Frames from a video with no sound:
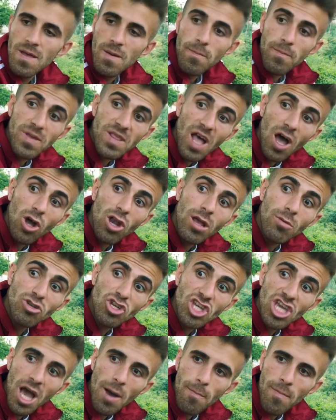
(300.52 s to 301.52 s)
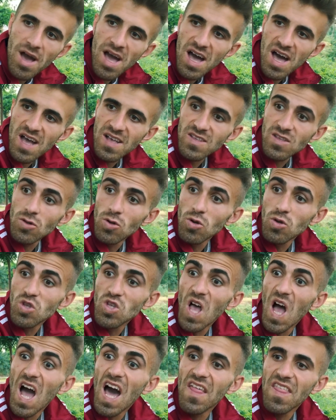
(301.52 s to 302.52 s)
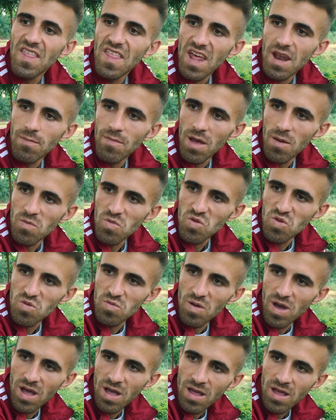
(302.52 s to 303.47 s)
Bir daha öyle bir şey yapmaya kalksın onu sakat ederim namusuma.